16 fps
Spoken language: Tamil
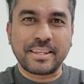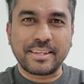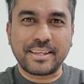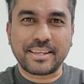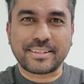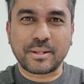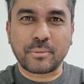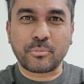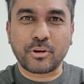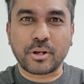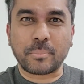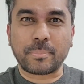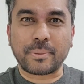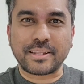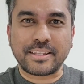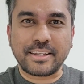எஸ் நம்மளோட
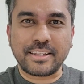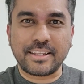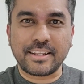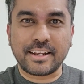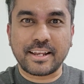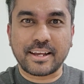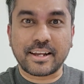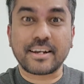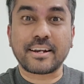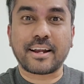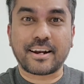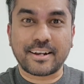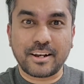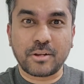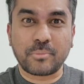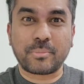பிரதிநிதிகளாக
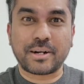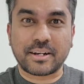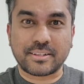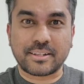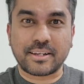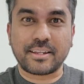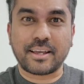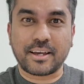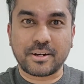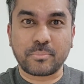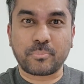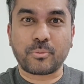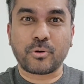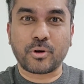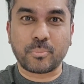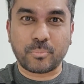நாடாளுமன்றத்தில் யார்
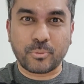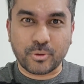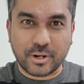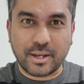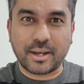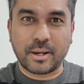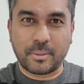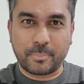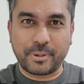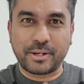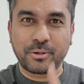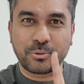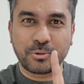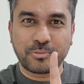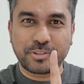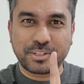போக போகிறா அப்படின்னு
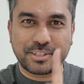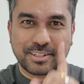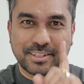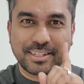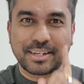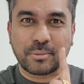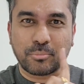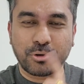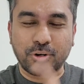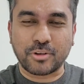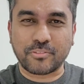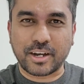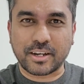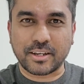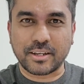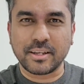ஒரு விஷயத்துக்கு தான் நம்மளோட
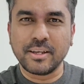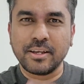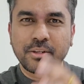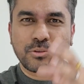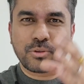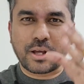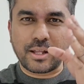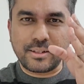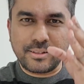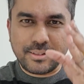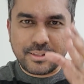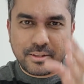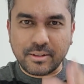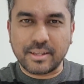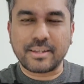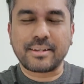வாக்கு ஸோ அந்த
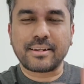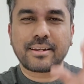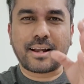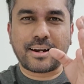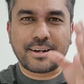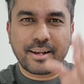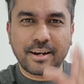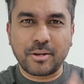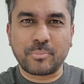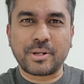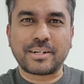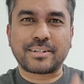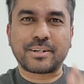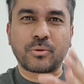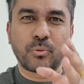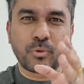
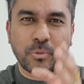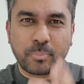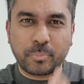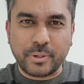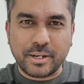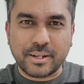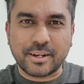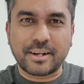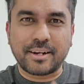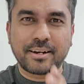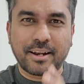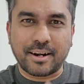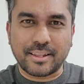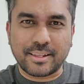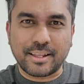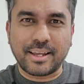நாடாளுமன்ற
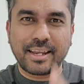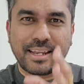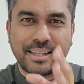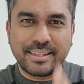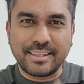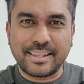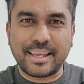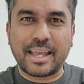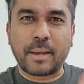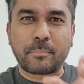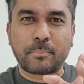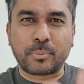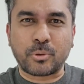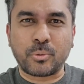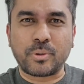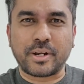உறுப்பினர்கள்னால தான் இந்த
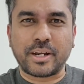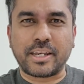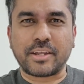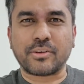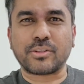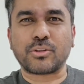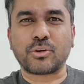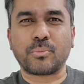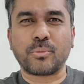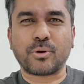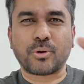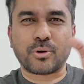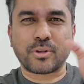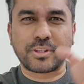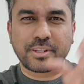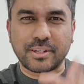அப்ரூவல் ரேட்டிங் வந்து ரொம்ப
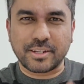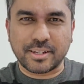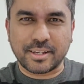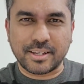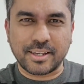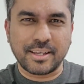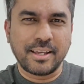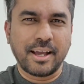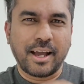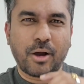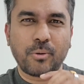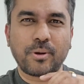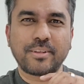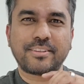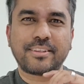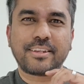குறைஞ்சிருக்கு
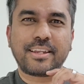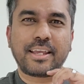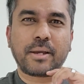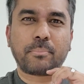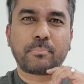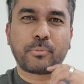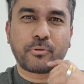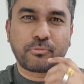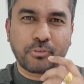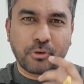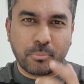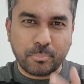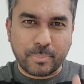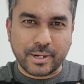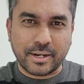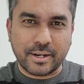அவங்க சரியாக பெர்ஃபார்ம்
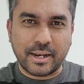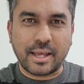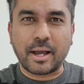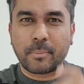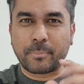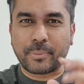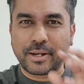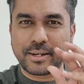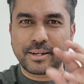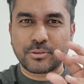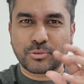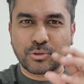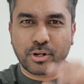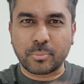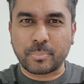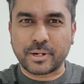பண்ணலை அப்படின்னு
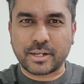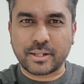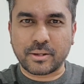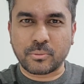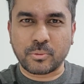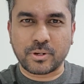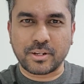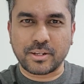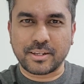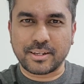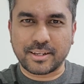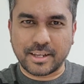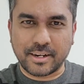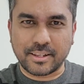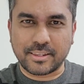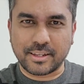சொல்லப்பட்ட ஒரு
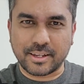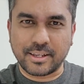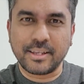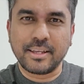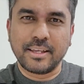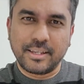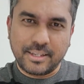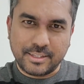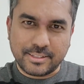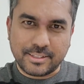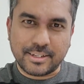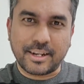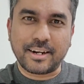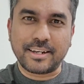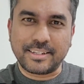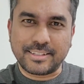கருத்துங்க
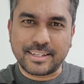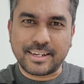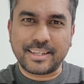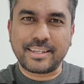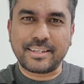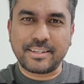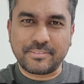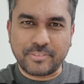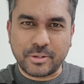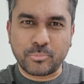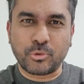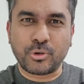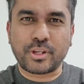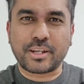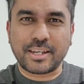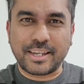இதனால் இதனை இவன்
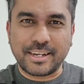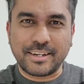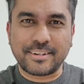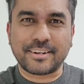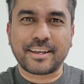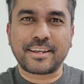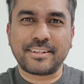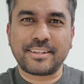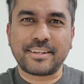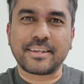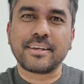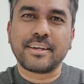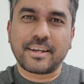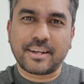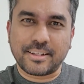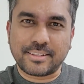முடிக்க இன்றாய்ந்து
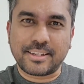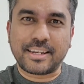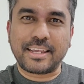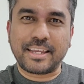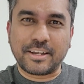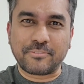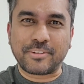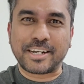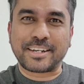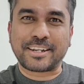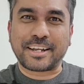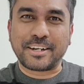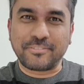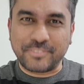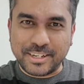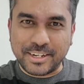அதனை அவன்
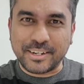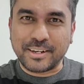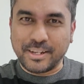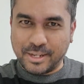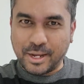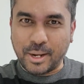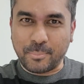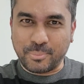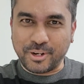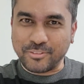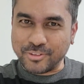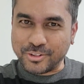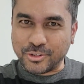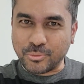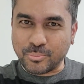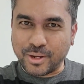கண் விடல் அப்படி
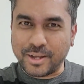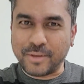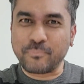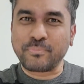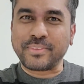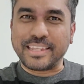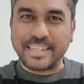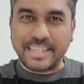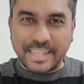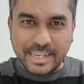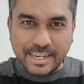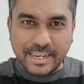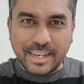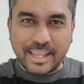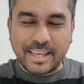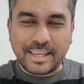விட்டுமா
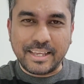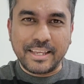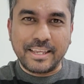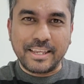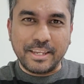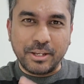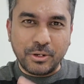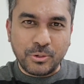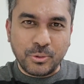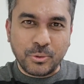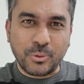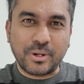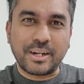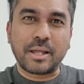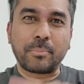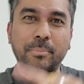இல்லை
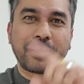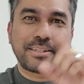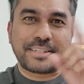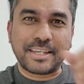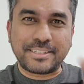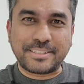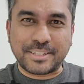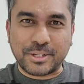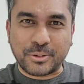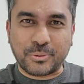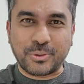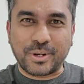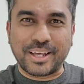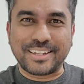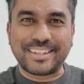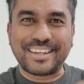இன்னொரு நபர்
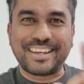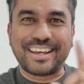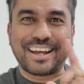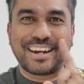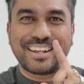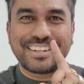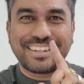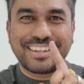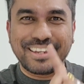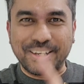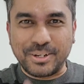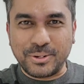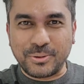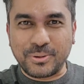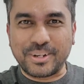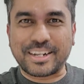ஜெயிச்சிடக்கூடாது அல்லது இன்னும்
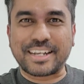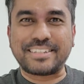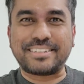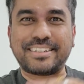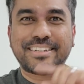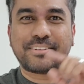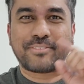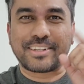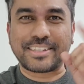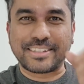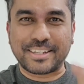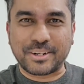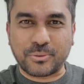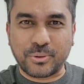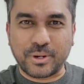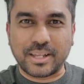இன்னொரு கட்சி
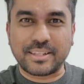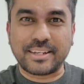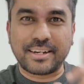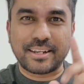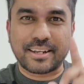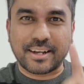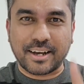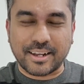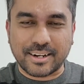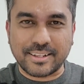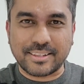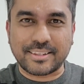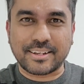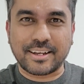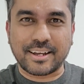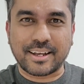வந்துடக்கூடாதுன்ற
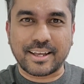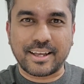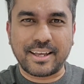காரணத்துக்காக